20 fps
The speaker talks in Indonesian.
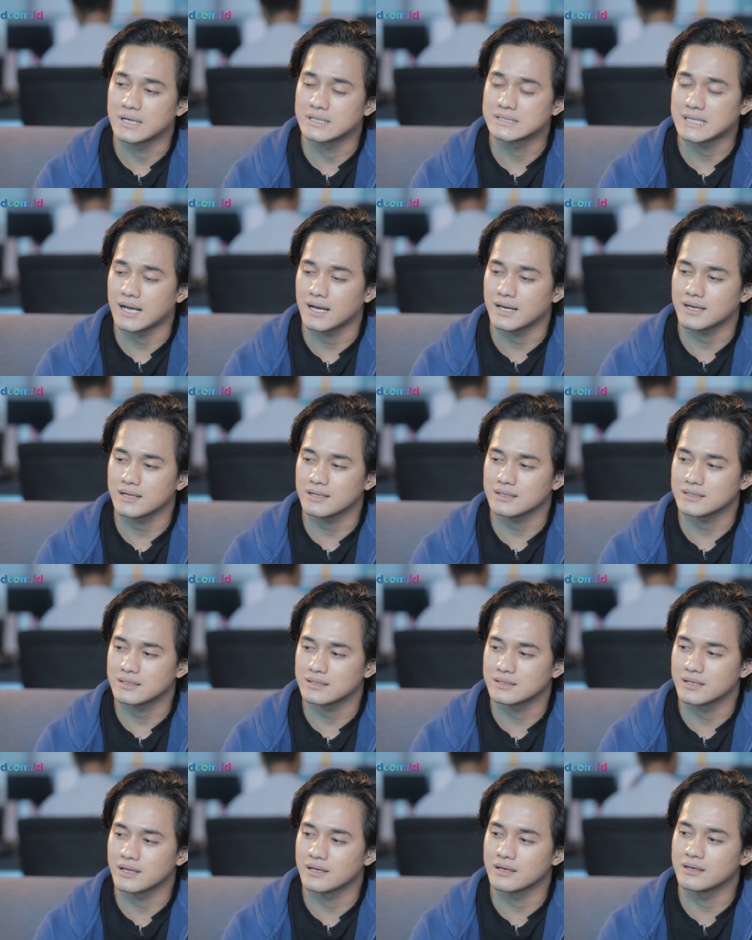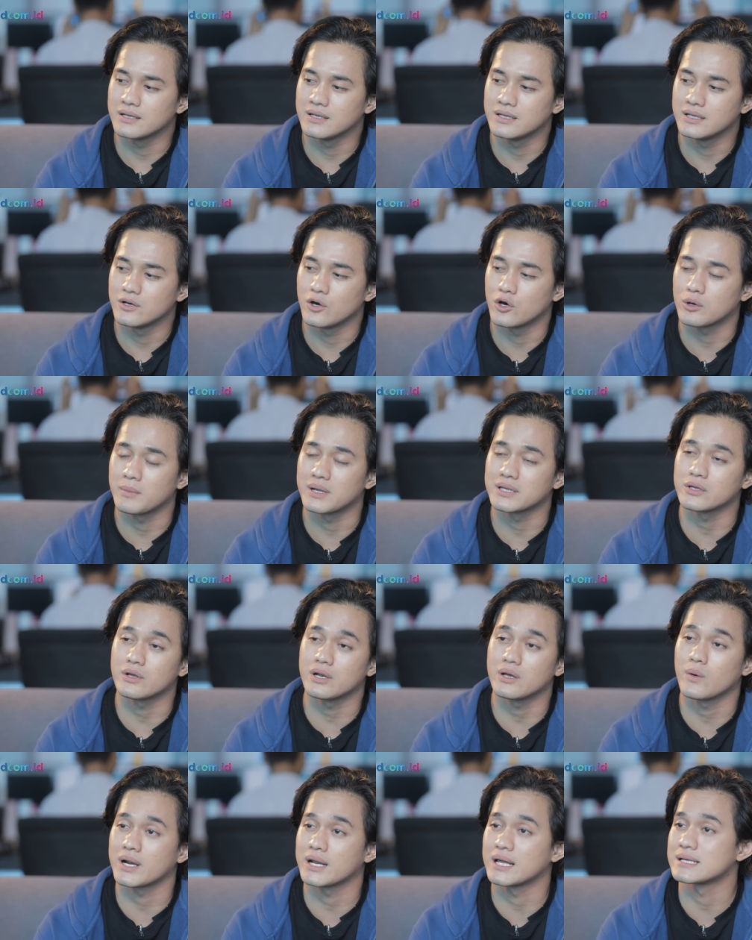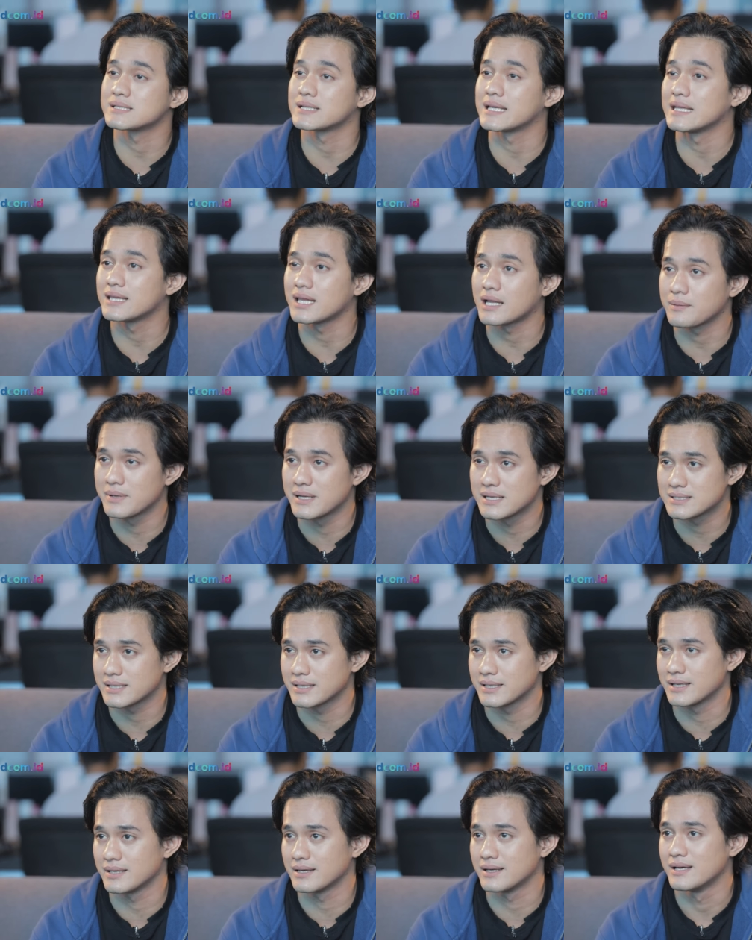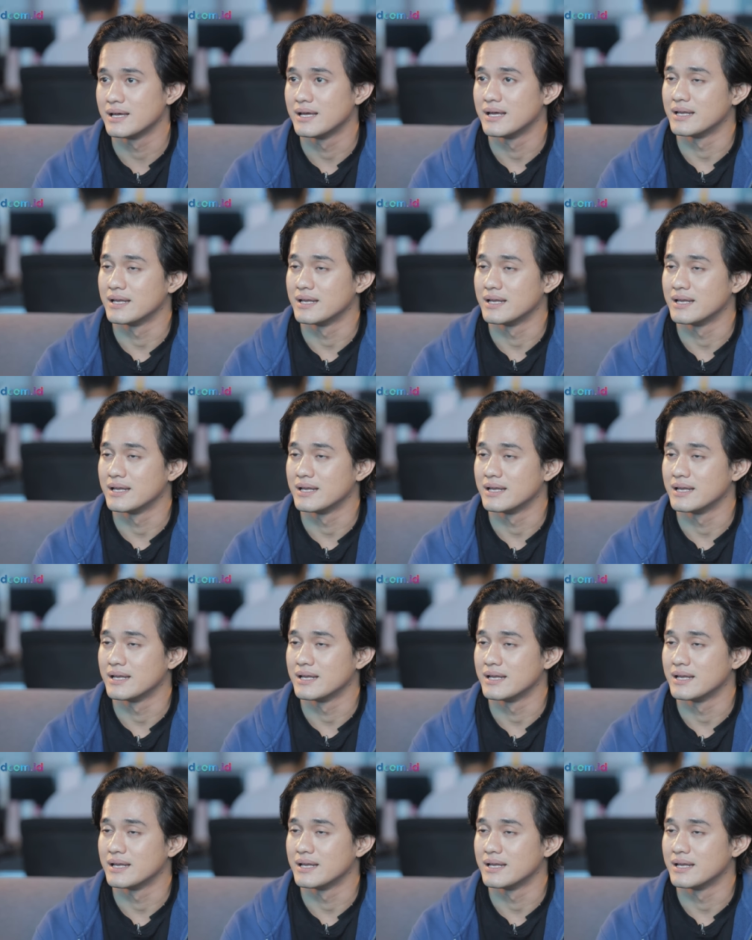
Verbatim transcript: yang sakral yang dihormati oleh warga sekitar biasanya